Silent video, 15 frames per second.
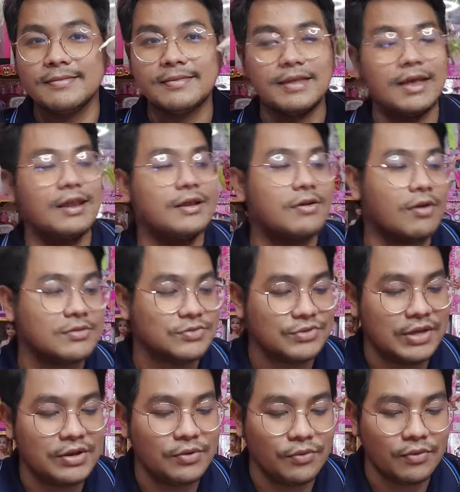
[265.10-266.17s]
อจะถอดชุด
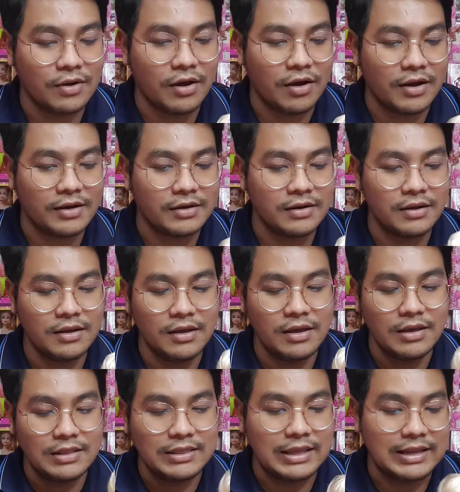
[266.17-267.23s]
ให้ดูก่อน
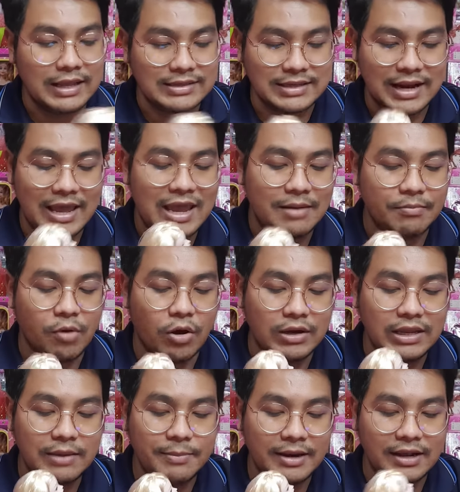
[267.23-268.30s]
เด็ก ๆ จะได้เห็นบอ
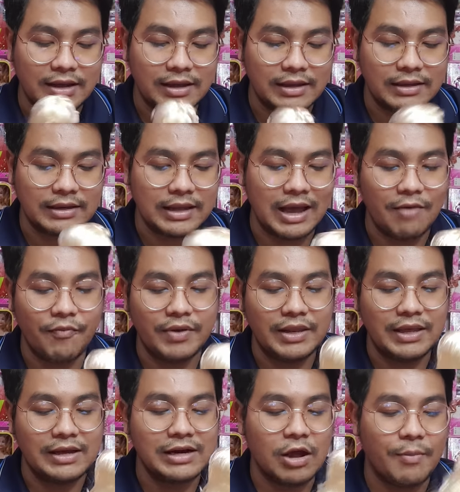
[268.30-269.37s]
ดี้ไปเลยนะครับวันนี้
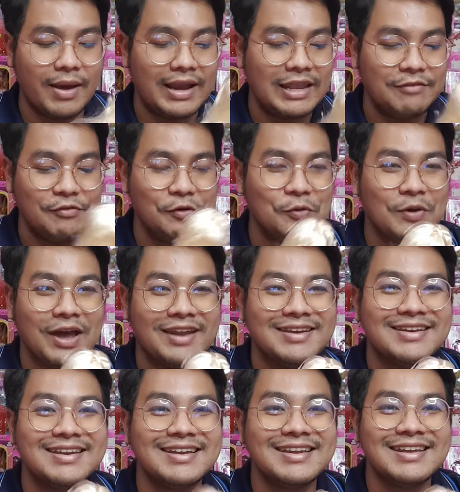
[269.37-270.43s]
ก็เรามารีวิวกัน
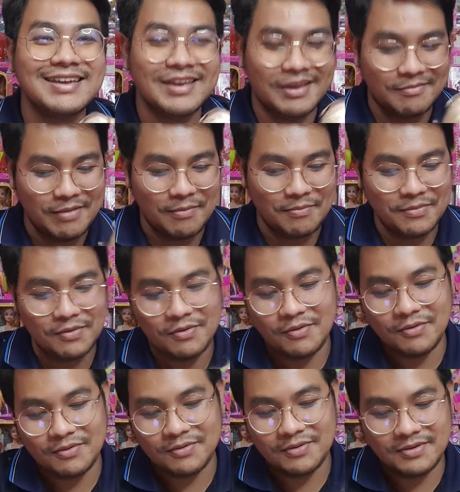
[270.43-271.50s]
แบบโอ้โห
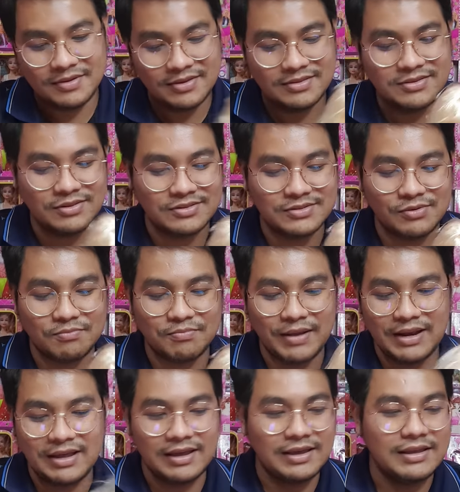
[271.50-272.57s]
สุดๆไป
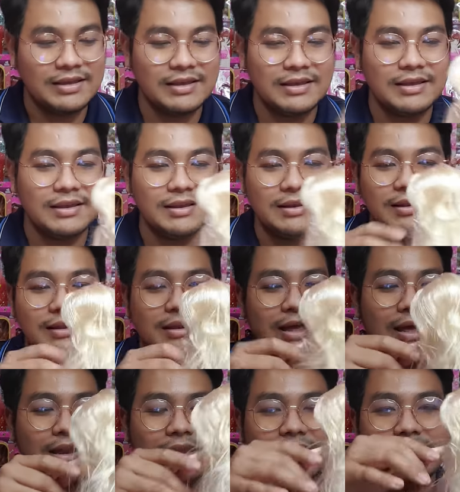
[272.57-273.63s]
เลย
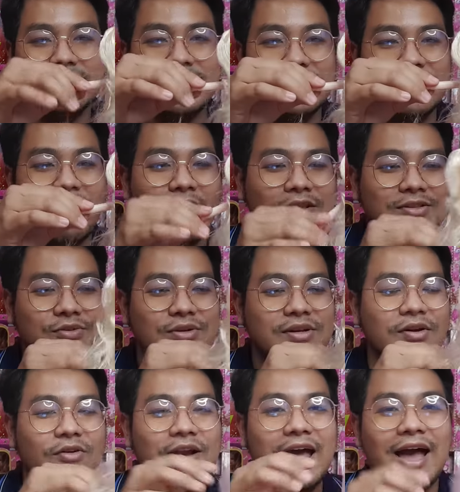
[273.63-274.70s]
มีถอดชุด
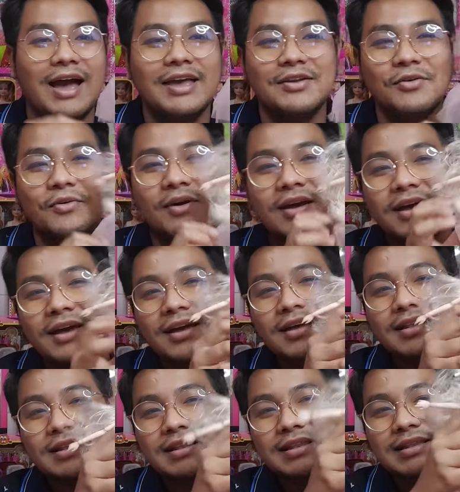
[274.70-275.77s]
น้องนางให้ดู
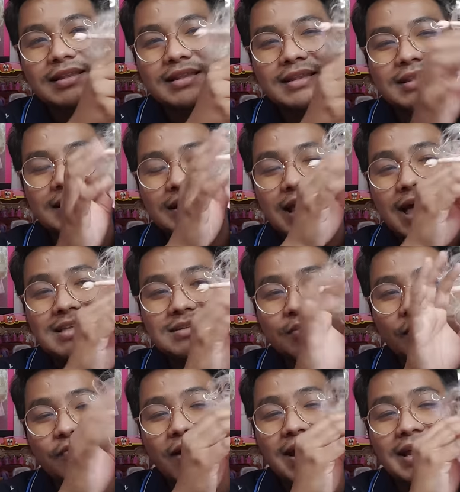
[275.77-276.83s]
ถ้าสมมุ
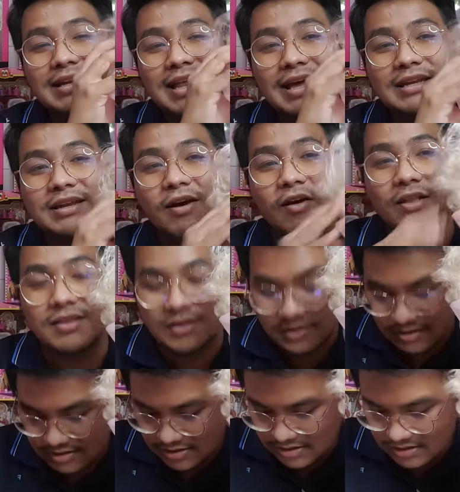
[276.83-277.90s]
ติว่าเด็ก ๆ ถอด
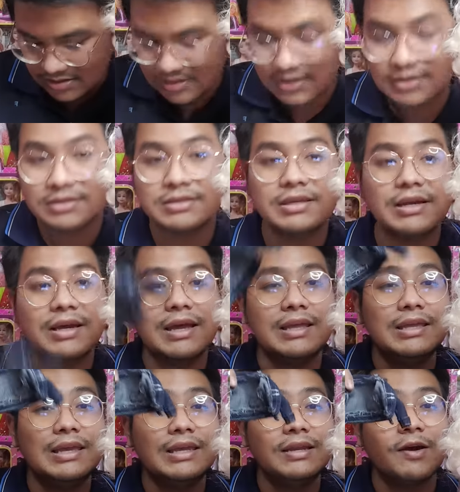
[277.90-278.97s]
เสื้อ
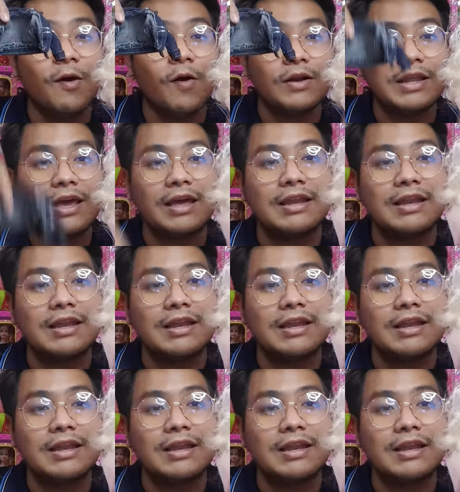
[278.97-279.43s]
ยีนออกเนี่ย